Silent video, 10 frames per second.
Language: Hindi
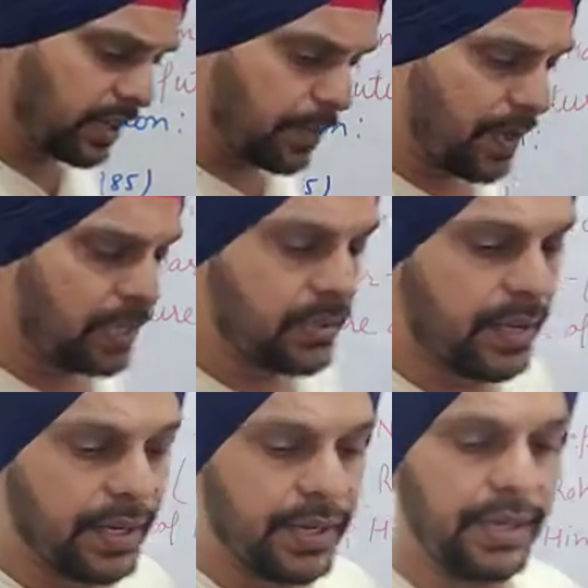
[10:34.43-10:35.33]
की अगर बात
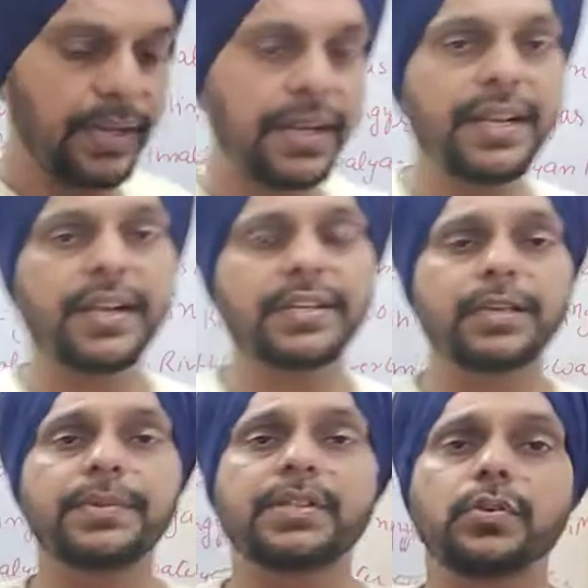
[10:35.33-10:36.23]
करें इंडिया कहता
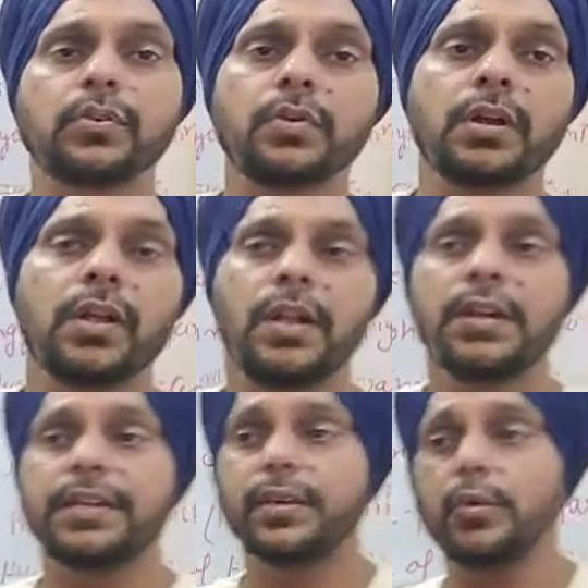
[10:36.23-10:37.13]
है भी देखो
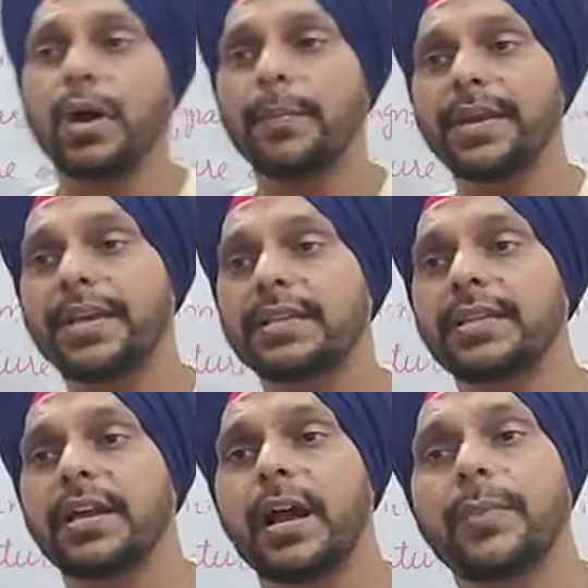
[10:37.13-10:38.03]
ये लोग हमें कहते
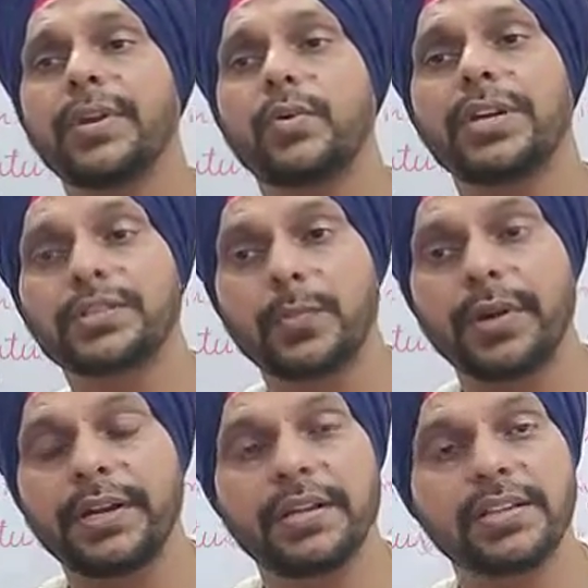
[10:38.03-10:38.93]
हैं हम इनको
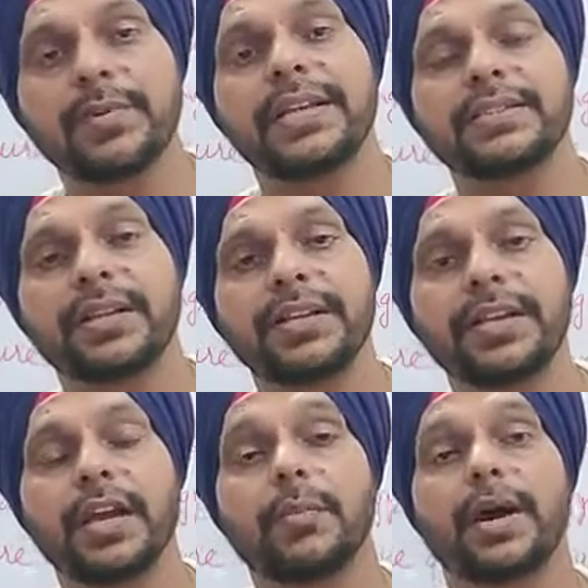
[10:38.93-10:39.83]
एक्सप्लॉयट करते हैं बट ऐसा नहीं
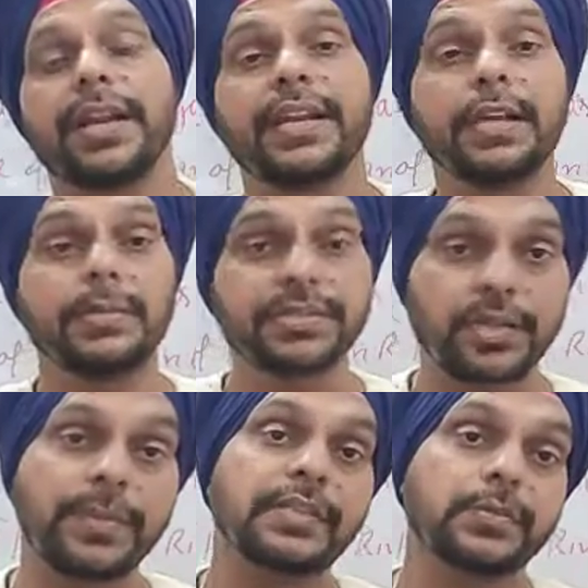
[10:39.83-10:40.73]
है हमारे नेबर्स
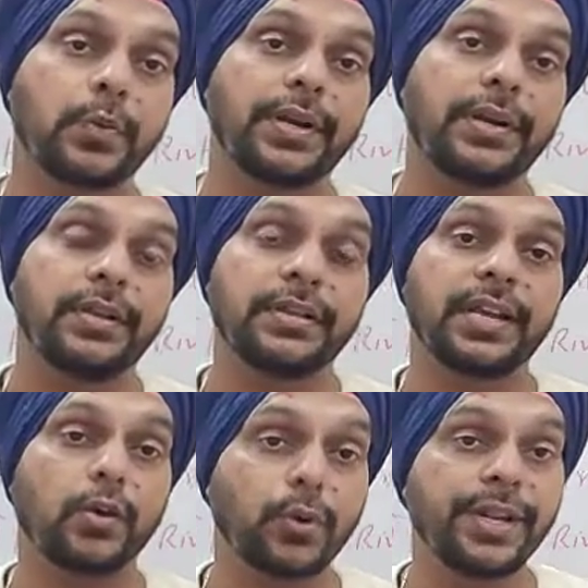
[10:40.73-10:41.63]
हमें एक्सप्लॉयट करते हैं
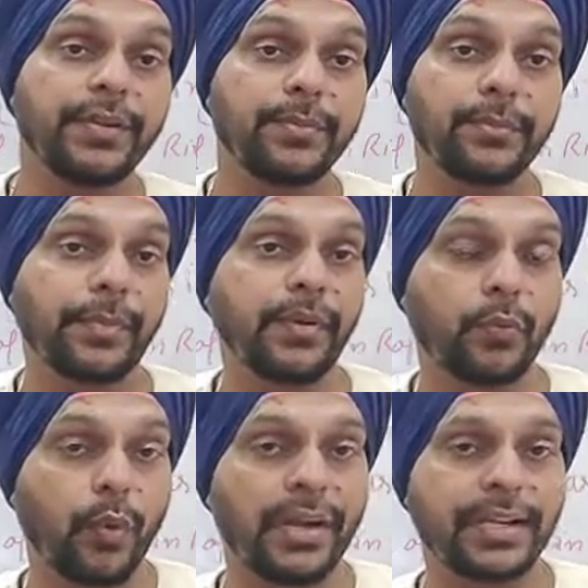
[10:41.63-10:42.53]
नॉट इन
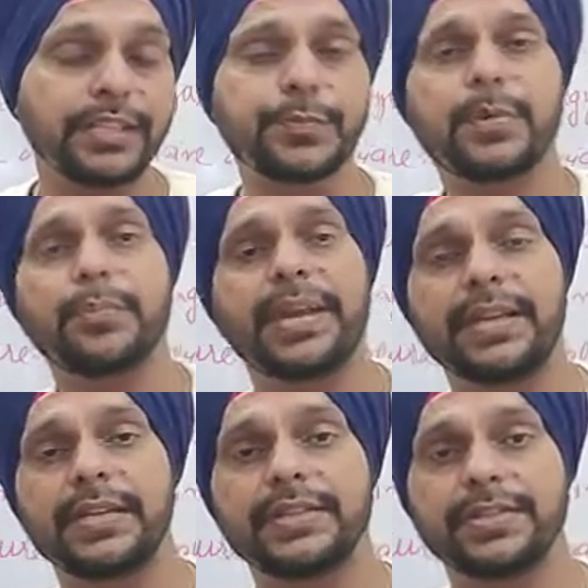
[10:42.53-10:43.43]
वन केस बट मैनी
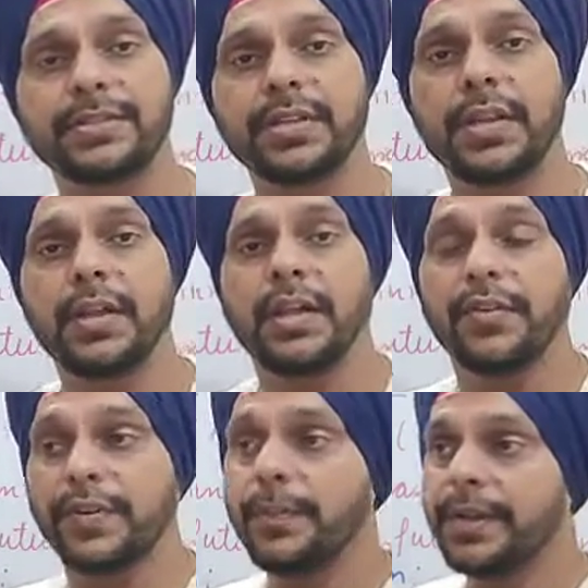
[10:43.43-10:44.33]
केसेस
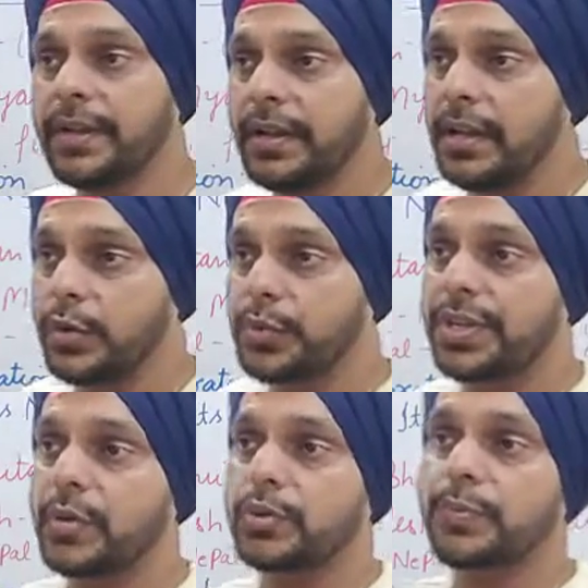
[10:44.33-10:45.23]
फिर भी कुछ
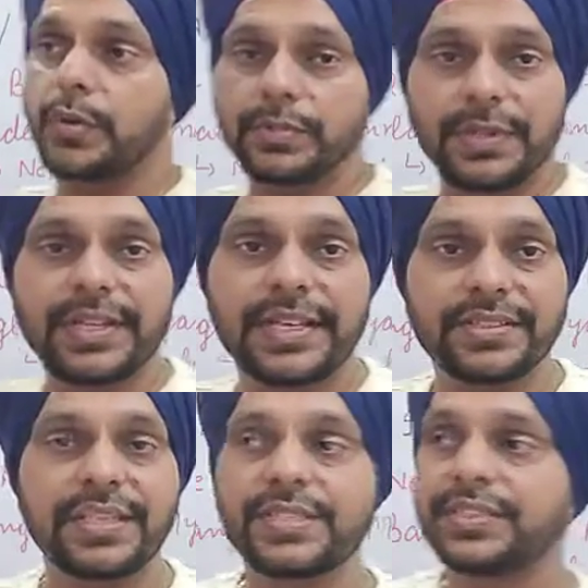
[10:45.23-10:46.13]
ना कुछ पॉसिबिलिटी
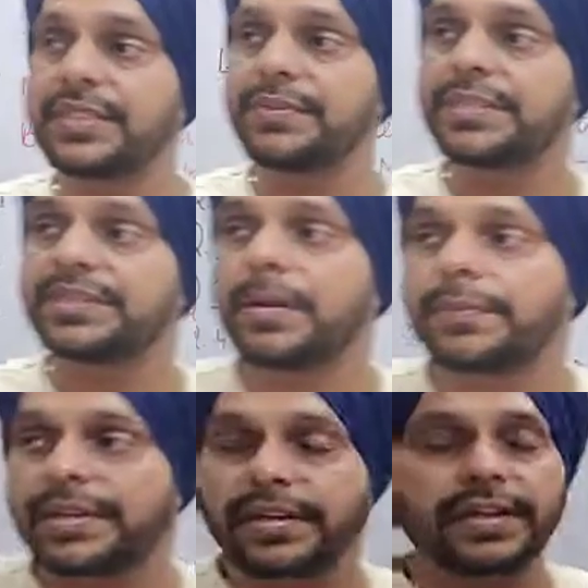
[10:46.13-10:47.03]
ऐसी है जिसकी वजह से हम
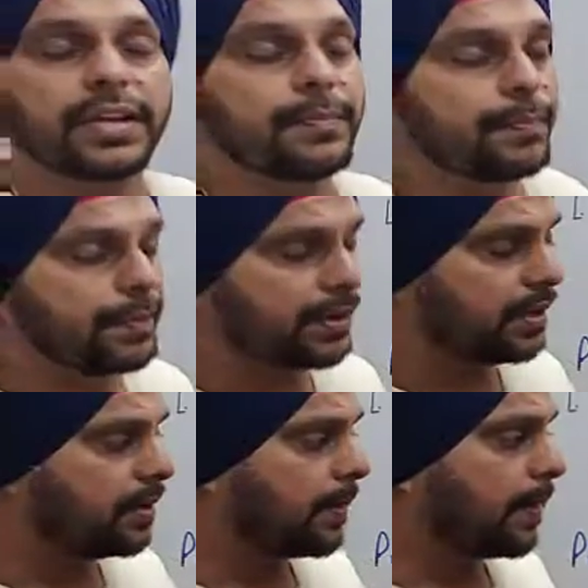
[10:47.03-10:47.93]
ये कहेंगे
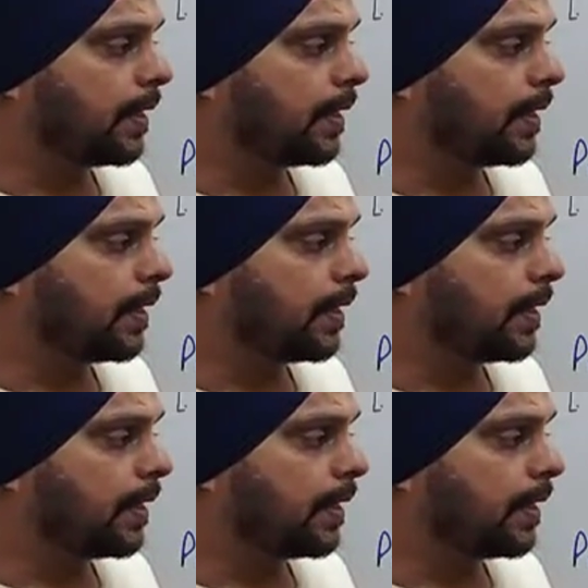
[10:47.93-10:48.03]
कि